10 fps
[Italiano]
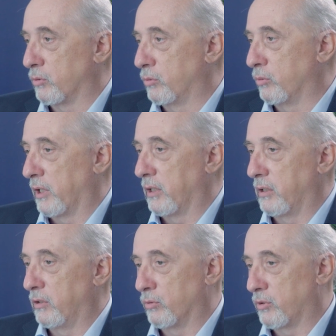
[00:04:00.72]
struttura
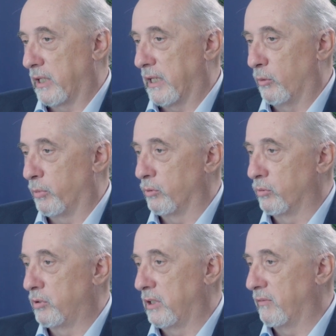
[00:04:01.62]
industriale o
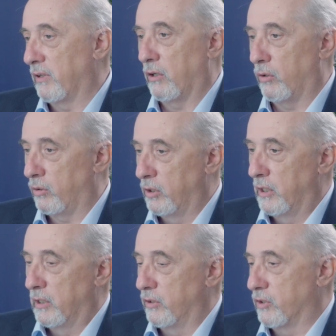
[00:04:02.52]
produttiva o
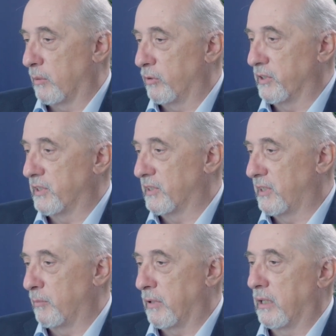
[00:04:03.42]
diciamo, del
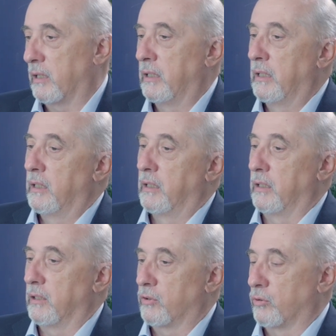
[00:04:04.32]
sistema
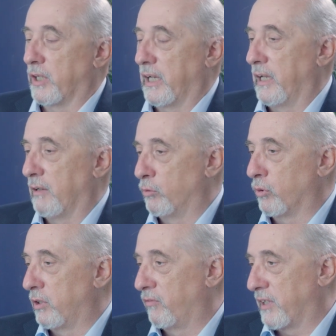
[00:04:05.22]
eh, sociale ha
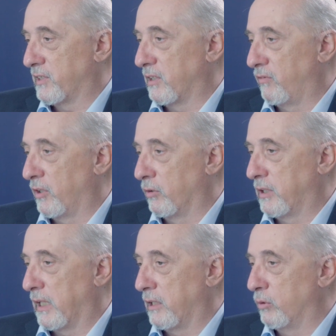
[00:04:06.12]
avuto diverse
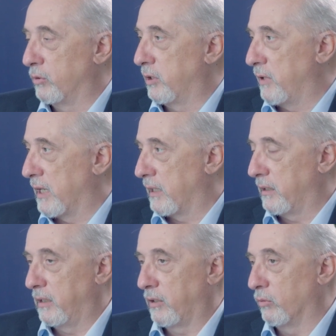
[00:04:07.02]
difficoltà negli ultimi
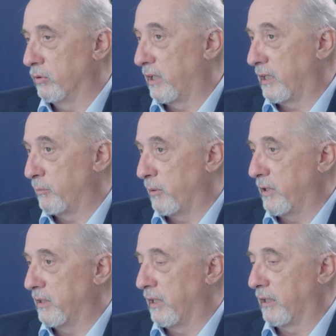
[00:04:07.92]
anni con dei
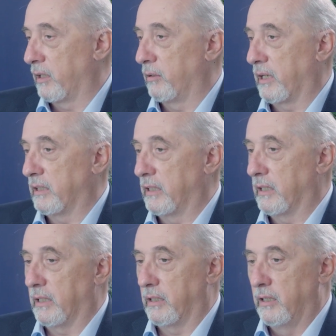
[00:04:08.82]
cambiamenti anche
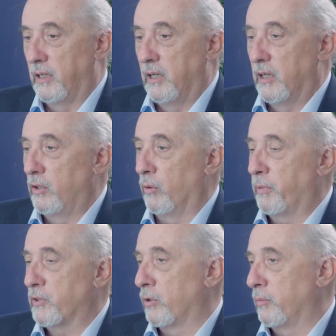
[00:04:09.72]
radicali. Io
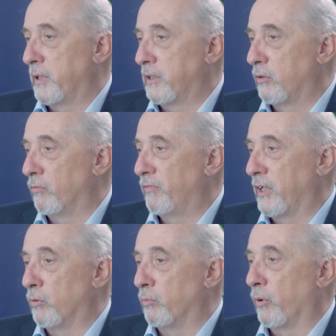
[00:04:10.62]
personalmente non
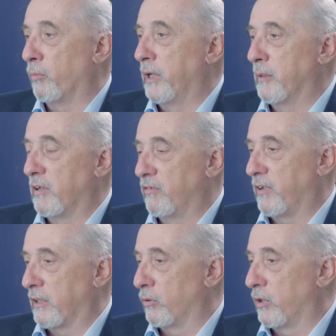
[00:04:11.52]
vedo un problema il
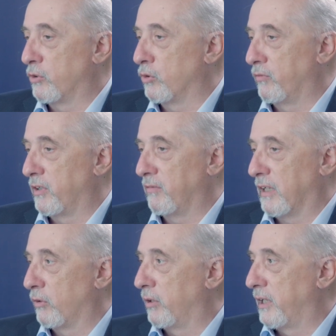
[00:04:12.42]
fatto che i giovani
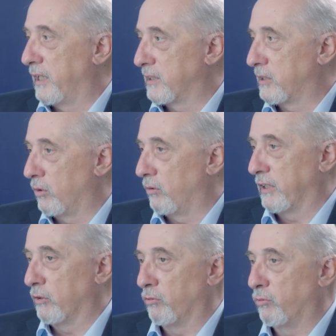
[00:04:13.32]
vadano all'estero o
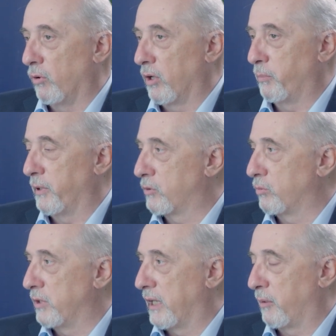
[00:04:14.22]
vadano fuori per
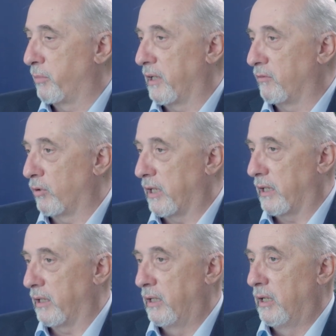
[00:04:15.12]
studiare, per
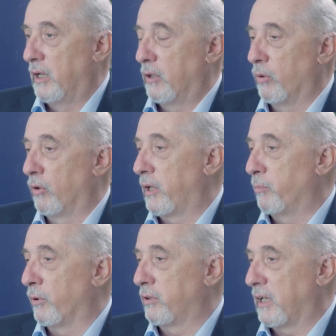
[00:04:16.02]
lavorare. Quello che è
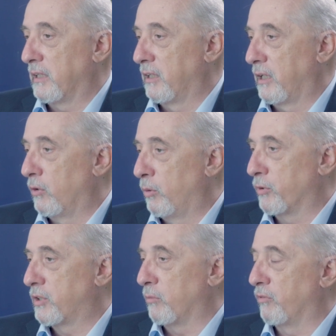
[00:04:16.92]
importante è che noi
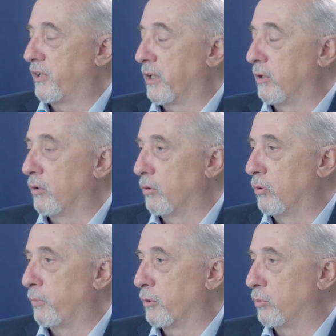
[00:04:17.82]
possiamo offrire loro
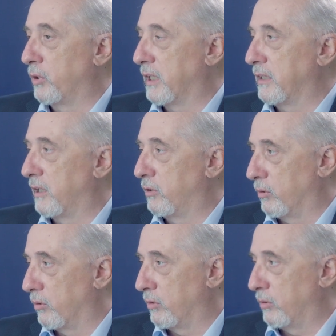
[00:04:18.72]
un'opportunità di
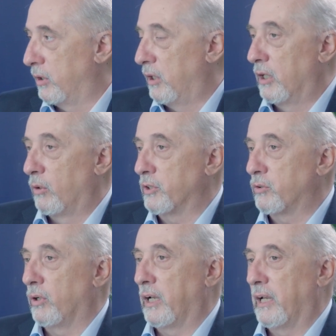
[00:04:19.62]
ritorno.
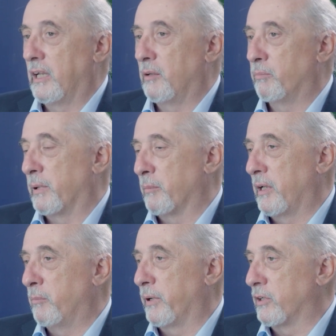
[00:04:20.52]
Questo è per
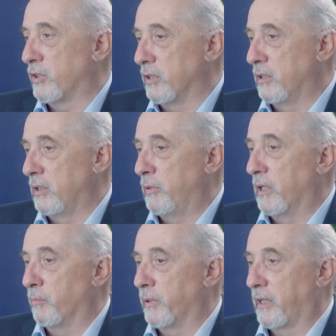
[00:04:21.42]
me
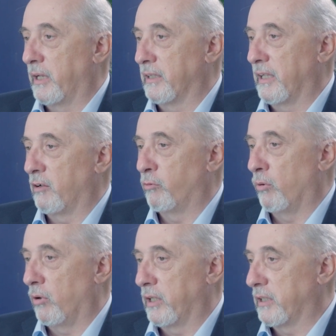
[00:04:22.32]
imprescindibile perché andare
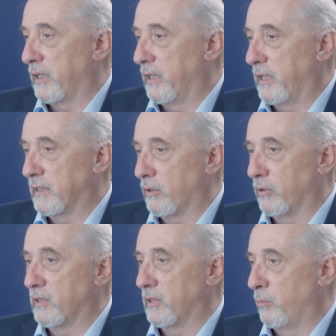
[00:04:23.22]
fuori, andare all'estero,
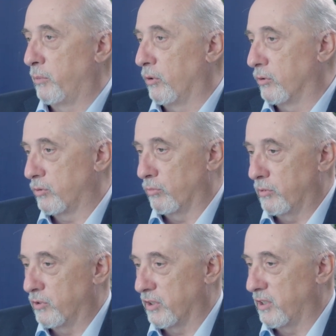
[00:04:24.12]
ad esempio, sono
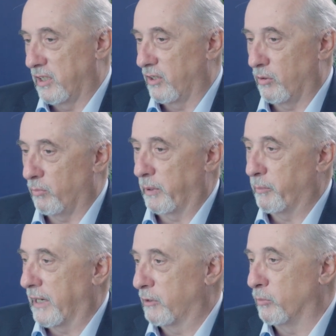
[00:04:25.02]
un ingegnere, ho
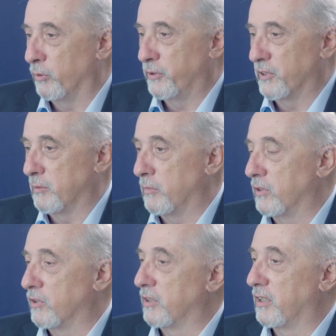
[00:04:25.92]
preparato moltissimi
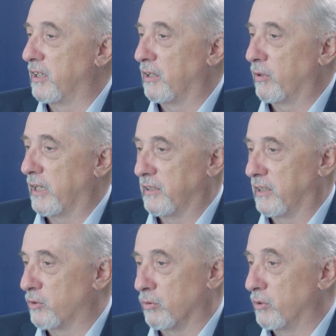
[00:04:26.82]
ingegneri laureati
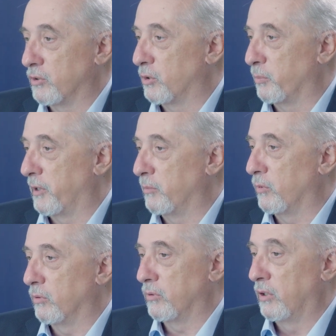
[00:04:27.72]
che sono in giro per il
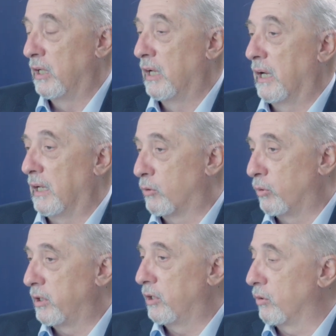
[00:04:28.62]
mondo,
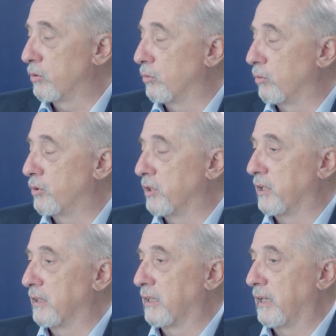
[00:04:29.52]
alcuni di loro sono riusciti a
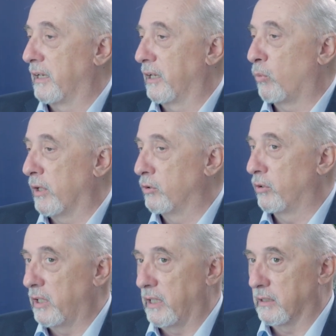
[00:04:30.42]
rientrare. Quando
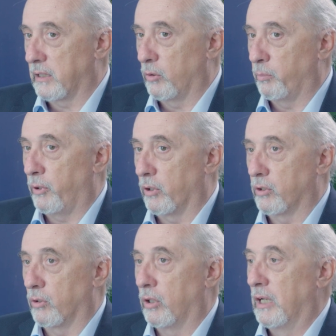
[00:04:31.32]
rientrano
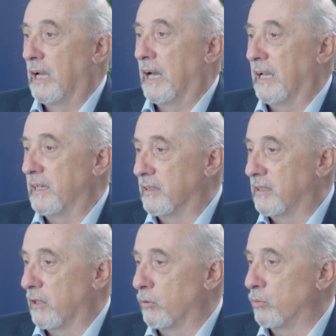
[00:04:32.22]
portano
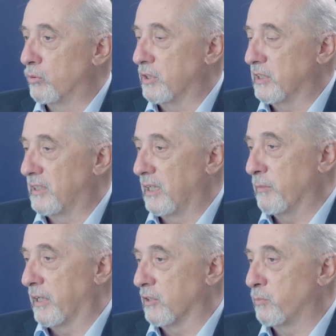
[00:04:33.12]
all'interno di un
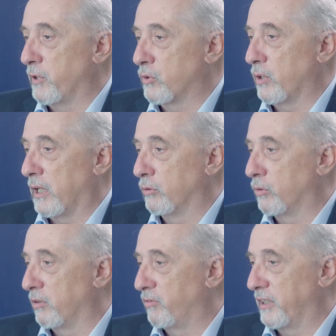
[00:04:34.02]
sistema che spesso è
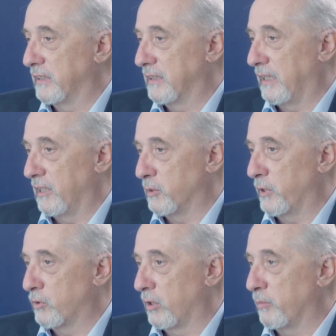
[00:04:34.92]
autoreferenziale referenziale
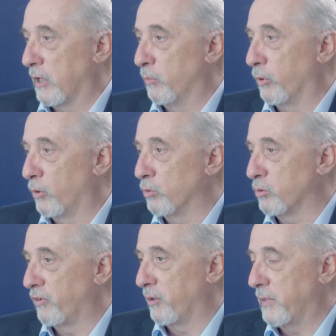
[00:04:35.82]
spesso rimane un po'
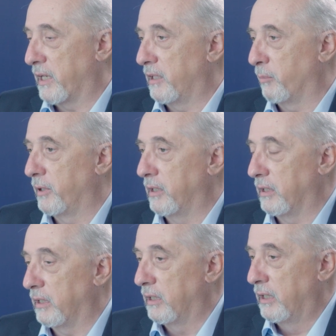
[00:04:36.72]
chiuso fra il mare e gli
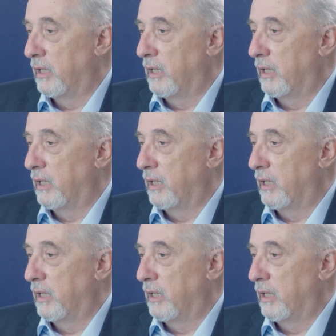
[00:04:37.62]
Appennini,